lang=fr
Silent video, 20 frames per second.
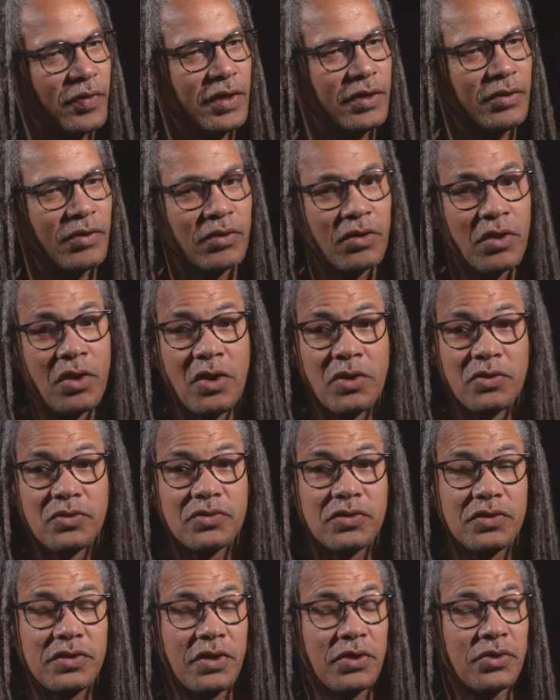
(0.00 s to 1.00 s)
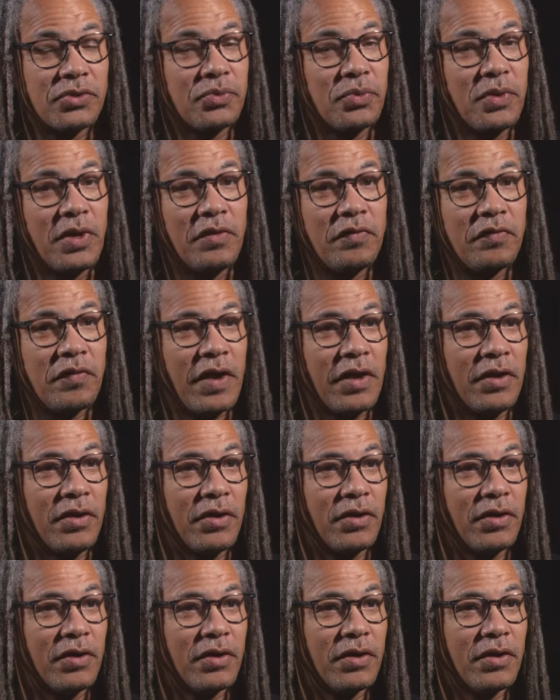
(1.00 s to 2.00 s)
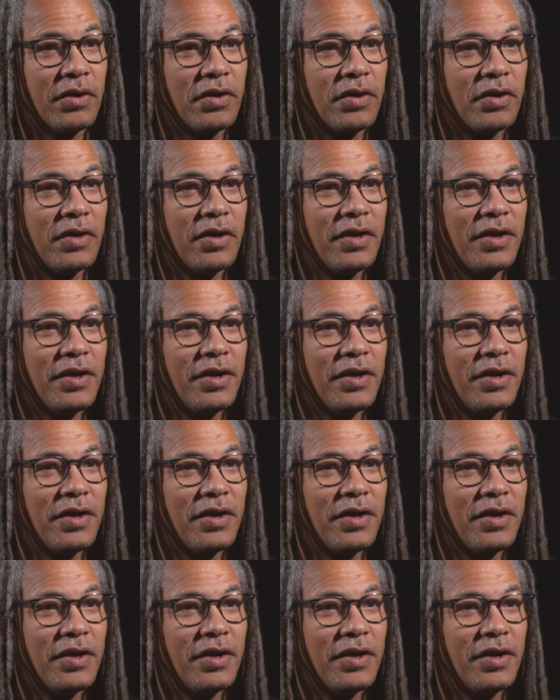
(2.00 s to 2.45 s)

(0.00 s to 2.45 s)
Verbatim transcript: Donc, c'était Oswald Fire. Quoi? Ah, voilà, la